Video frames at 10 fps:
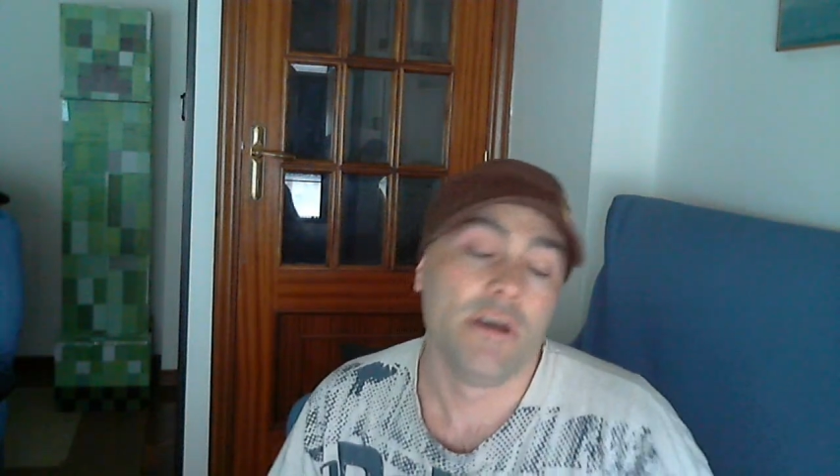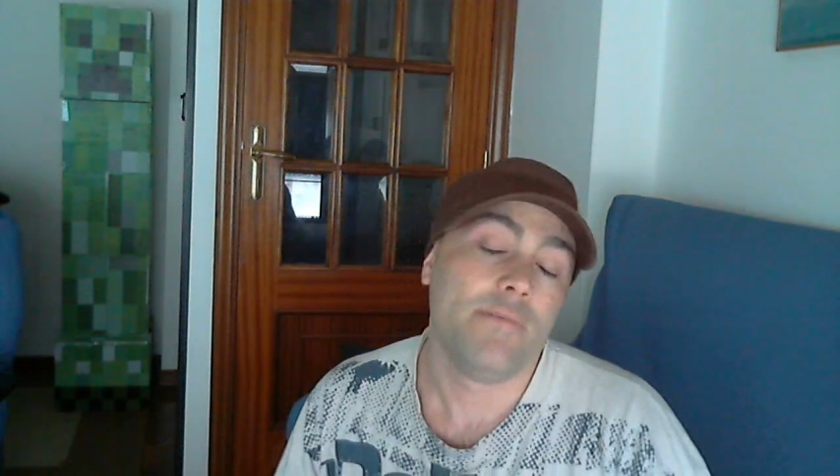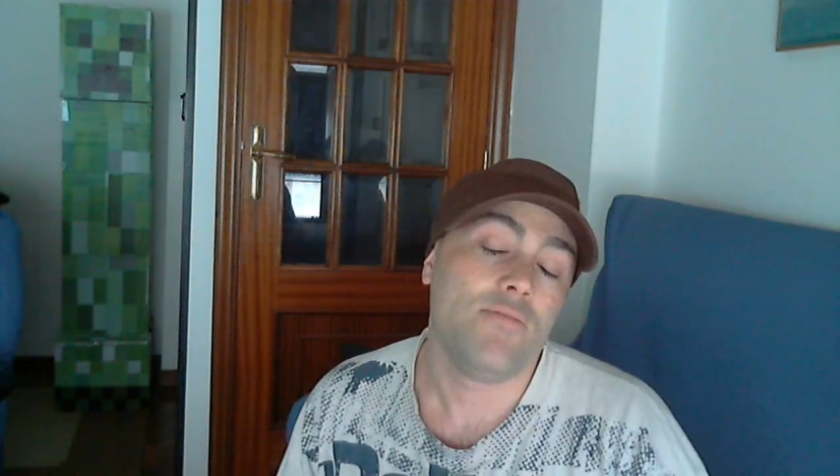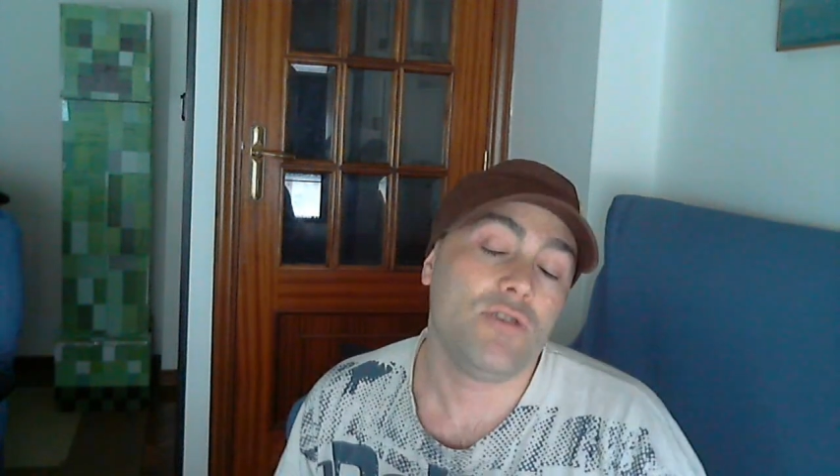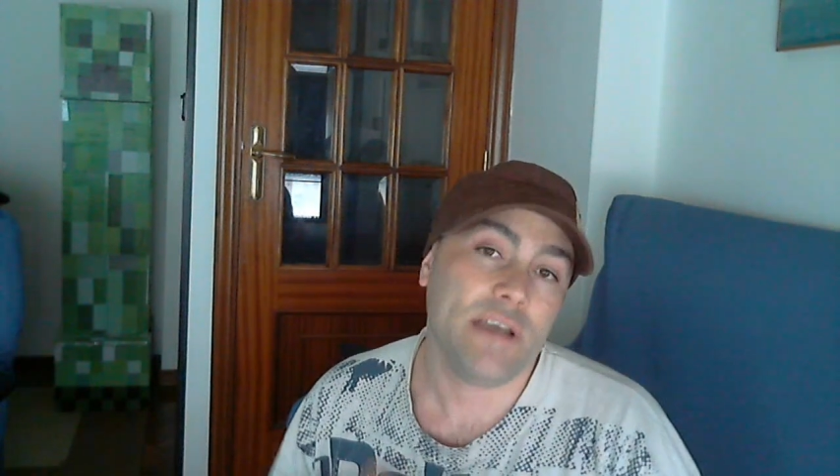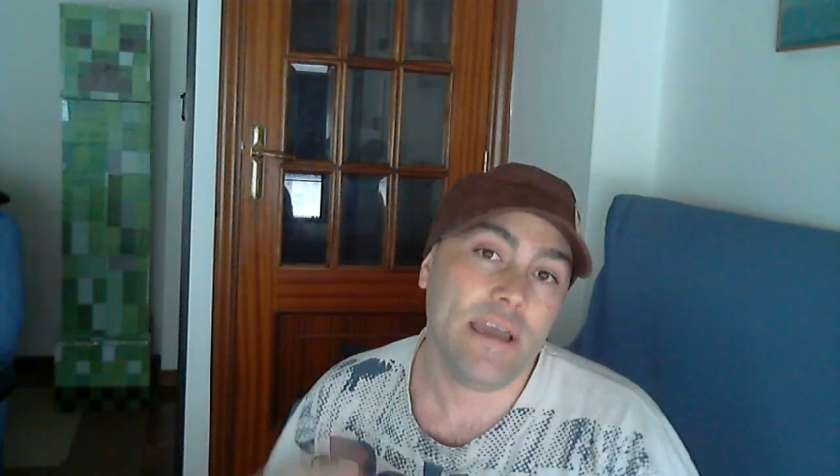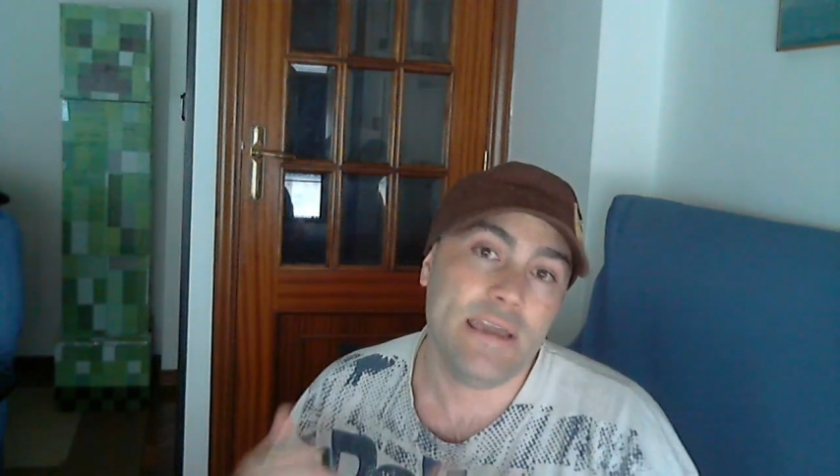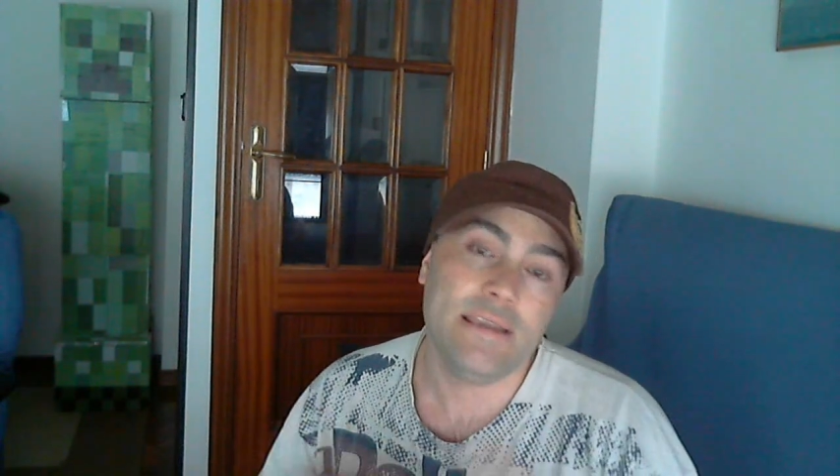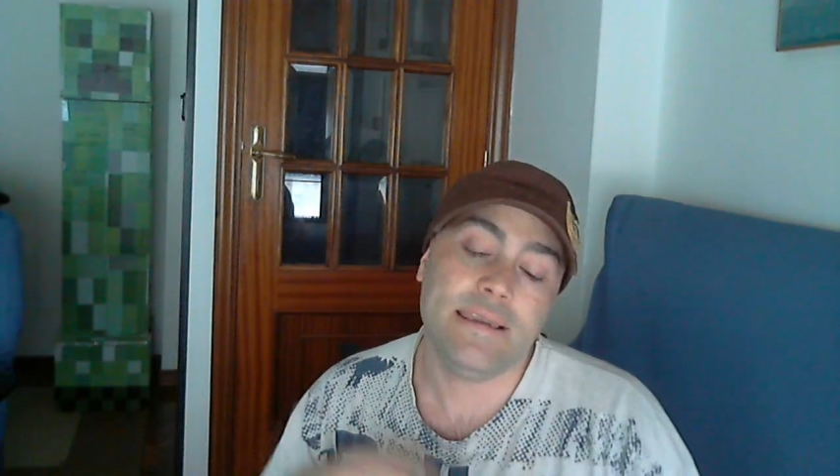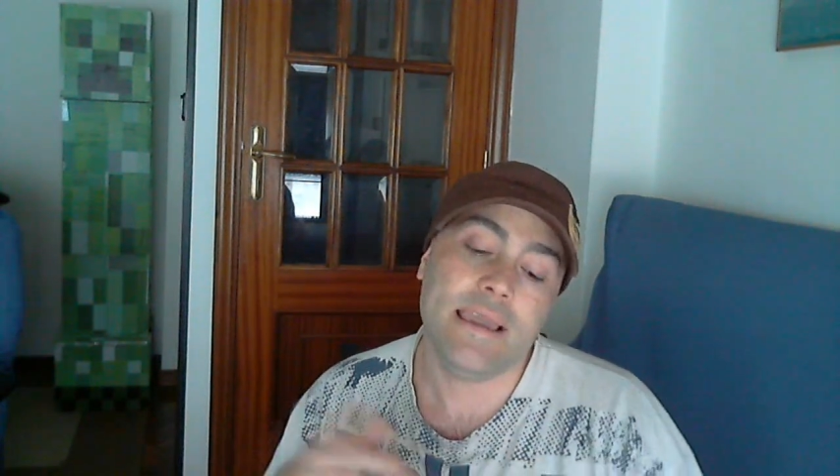Pues ahí
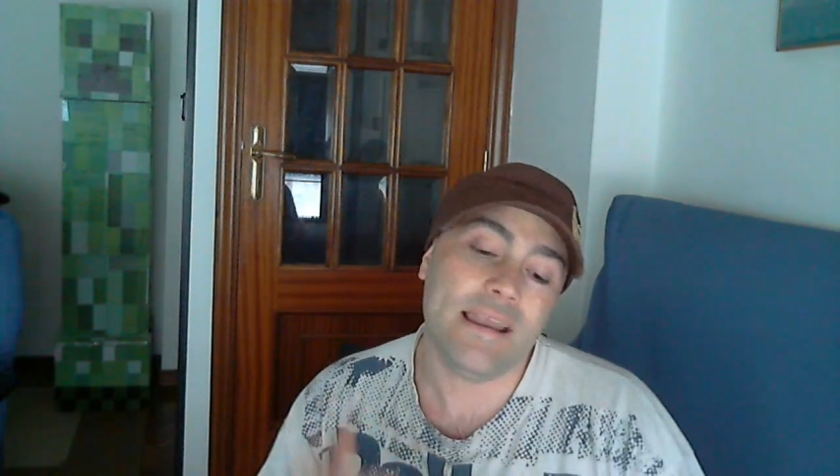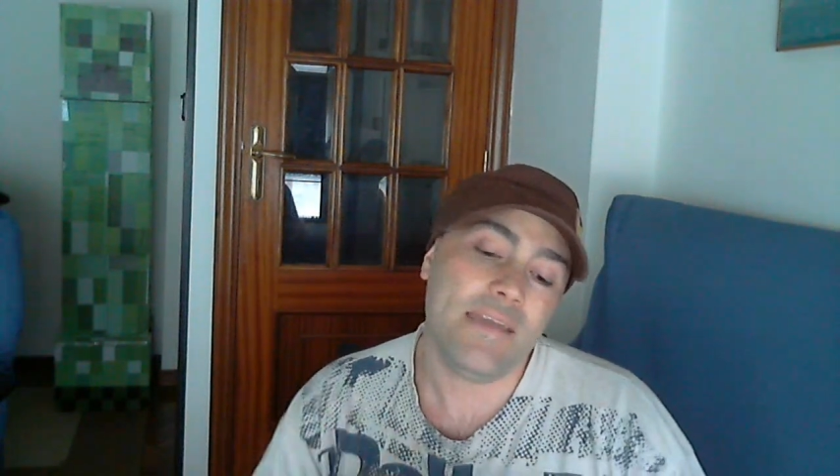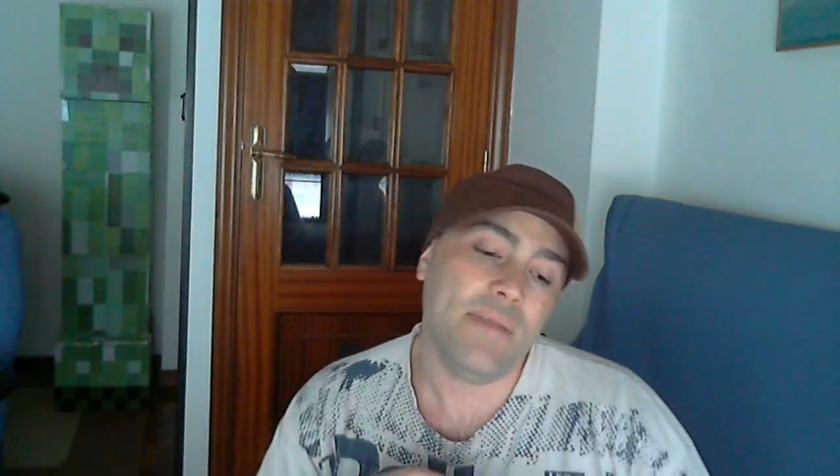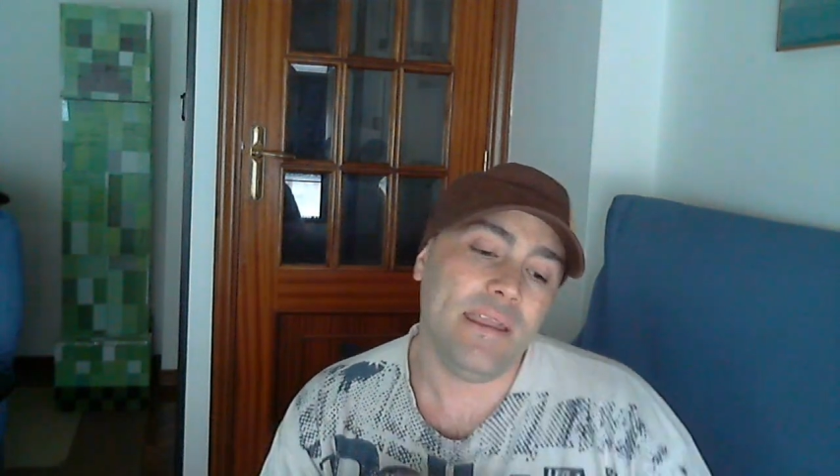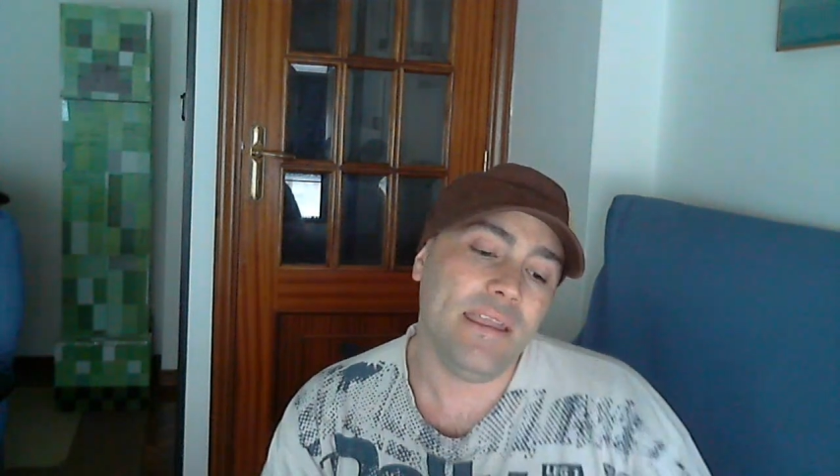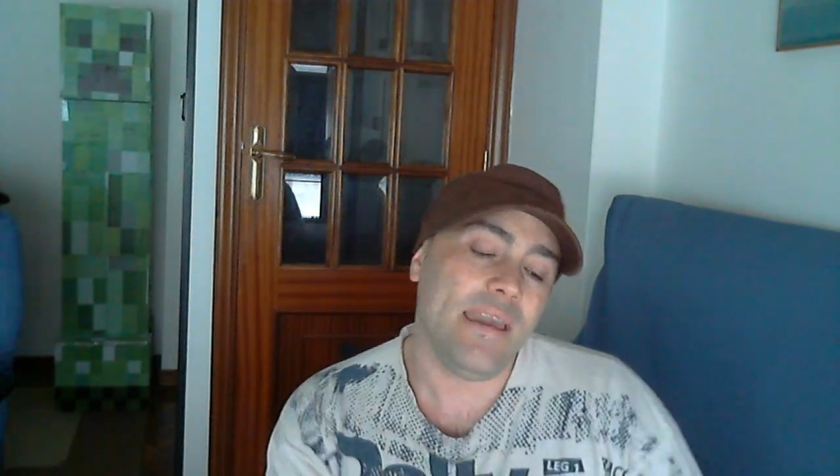si alguien venía